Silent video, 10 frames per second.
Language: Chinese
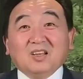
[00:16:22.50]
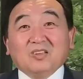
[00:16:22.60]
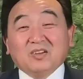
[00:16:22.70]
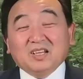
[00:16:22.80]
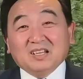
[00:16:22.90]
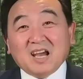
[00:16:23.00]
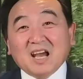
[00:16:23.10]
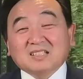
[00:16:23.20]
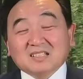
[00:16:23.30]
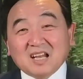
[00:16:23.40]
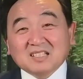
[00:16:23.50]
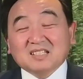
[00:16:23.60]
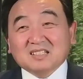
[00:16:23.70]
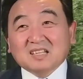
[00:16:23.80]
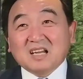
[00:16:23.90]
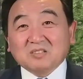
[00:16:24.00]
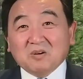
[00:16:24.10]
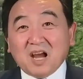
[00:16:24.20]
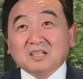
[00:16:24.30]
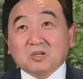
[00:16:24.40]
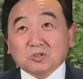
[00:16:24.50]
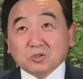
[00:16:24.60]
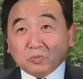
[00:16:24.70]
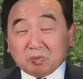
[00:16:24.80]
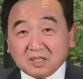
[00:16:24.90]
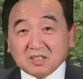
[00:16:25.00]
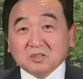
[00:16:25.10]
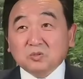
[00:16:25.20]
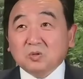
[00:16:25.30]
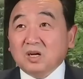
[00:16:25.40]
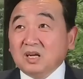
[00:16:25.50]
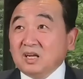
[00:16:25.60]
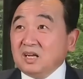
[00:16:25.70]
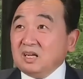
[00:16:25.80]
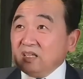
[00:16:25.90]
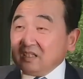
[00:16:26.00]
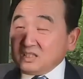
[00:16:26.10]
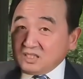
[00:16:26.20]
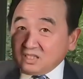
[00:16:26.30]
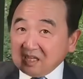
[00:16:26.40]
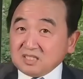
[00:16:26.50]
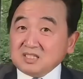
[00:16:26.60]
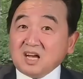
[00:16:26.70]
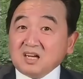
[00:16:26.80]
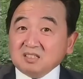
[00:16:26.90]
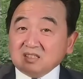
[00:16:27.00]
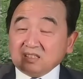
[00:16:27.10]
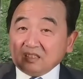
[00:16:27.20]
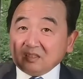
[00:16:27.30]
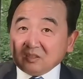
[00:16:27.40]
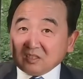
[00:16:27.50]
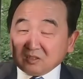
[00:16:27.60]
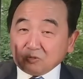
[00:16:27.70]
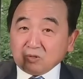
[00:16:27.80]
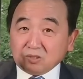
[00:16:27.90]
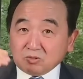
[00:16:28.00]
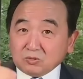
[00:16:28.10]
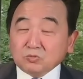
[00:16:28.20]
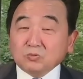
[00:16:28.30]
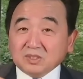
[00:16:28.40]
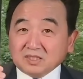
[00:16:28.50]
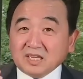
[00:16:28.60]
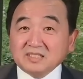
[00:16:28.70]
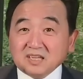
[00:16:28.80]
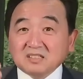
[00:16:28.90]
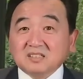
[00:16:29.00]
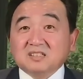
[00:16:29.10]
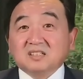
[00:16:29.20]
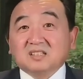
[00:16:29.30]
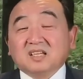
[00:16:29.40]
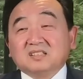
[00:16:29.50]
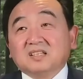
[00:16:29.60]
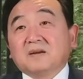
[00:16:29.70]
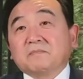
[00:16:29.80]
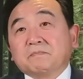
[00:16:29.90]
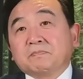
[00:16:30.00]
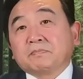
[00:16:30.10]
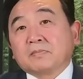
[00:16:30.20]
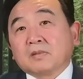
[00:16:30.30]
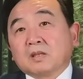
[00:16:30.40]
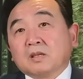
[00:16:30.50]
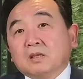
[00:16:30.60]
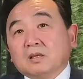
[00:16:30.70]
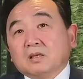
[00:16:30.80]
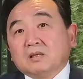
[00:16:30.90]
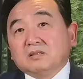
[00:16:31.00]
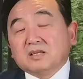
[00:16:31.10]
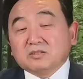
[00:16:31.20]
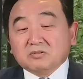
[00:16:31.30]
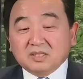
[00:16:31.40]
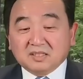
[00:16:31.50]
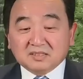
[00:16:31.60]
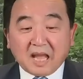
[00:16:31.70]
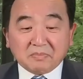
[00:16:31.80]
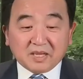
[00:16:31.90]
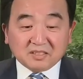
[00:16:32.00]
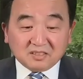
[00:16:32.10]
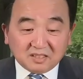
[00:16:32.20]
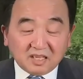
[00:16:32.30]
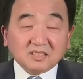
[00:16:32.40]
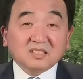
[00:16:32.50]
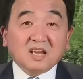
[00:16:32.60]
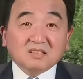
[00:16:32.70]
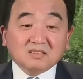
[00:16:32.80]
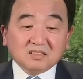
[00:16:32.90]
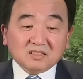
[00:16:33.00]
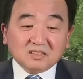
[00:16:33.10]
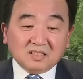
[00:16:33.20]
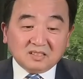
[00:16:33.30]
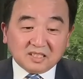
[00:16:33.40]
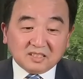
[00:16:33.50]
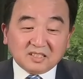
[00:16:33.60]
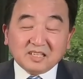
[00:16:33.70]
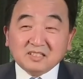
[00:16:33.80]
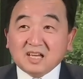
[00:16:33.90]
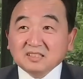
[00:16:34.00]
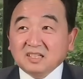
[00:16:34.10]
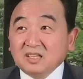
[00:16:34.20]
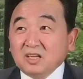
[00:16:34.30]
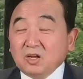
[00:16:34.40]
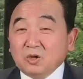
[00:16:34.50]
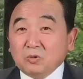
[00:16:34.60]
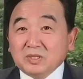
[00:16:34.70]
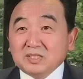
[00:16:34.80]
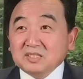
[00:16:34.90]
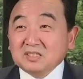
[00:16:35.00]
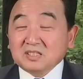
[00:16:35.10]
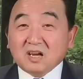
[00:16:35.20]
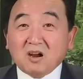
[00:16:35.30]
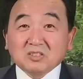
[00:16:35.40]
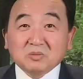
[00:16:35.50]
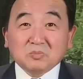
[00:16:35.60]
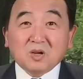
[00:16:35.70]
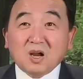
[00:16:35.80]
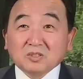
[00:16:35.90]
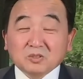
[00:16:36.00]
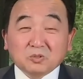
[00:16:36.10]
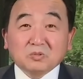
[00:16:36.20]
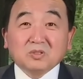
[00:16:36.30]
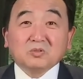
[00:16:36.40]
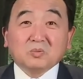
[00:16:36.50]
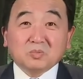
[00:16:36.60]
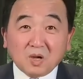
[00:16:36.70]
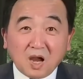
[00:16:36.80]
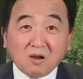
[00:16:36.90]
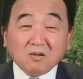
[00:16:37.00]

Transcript: 所以他他他就按照书本上说，天象，针对中国的天象是这个天象，那就是一个大变革的天象。而这个天象呢，彗星是好是不好？呢？中国人说不好。